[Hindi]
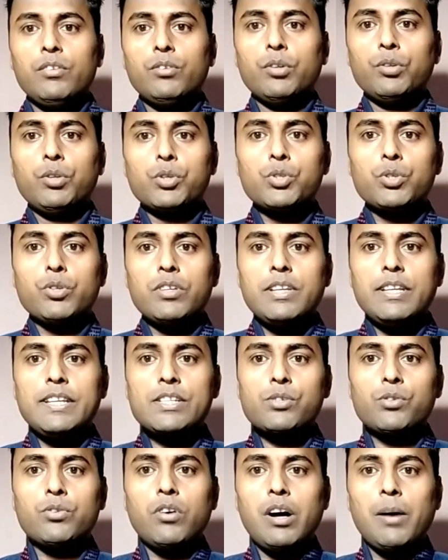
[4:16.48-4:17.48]
तो दोस्तों
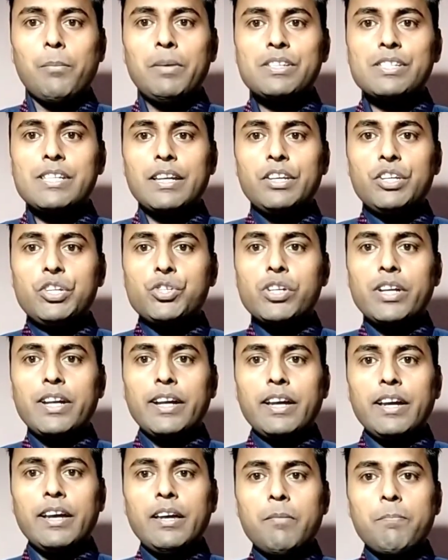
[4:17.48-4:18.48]
इसको हमेशा नीचे
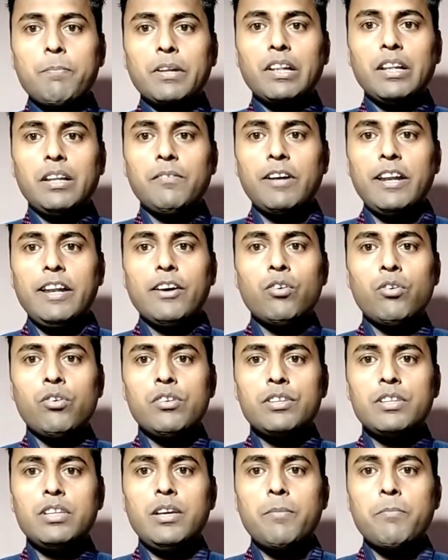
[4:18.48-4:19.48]
रखेंगे पतले वाले को
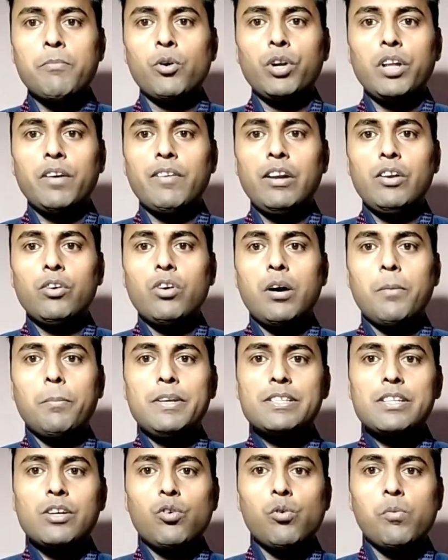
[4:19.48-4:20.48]
ये मोटे वाले को
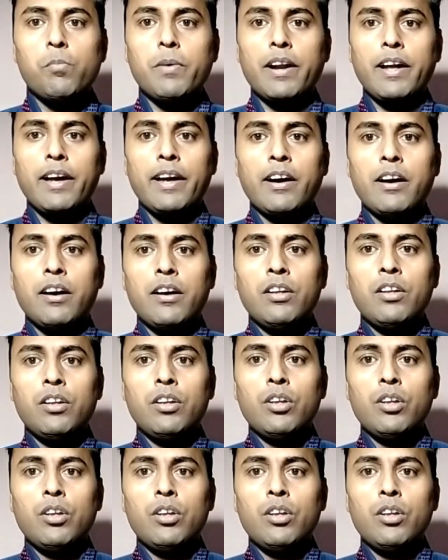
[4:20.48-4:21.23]
हमेशा ऊपर आएगा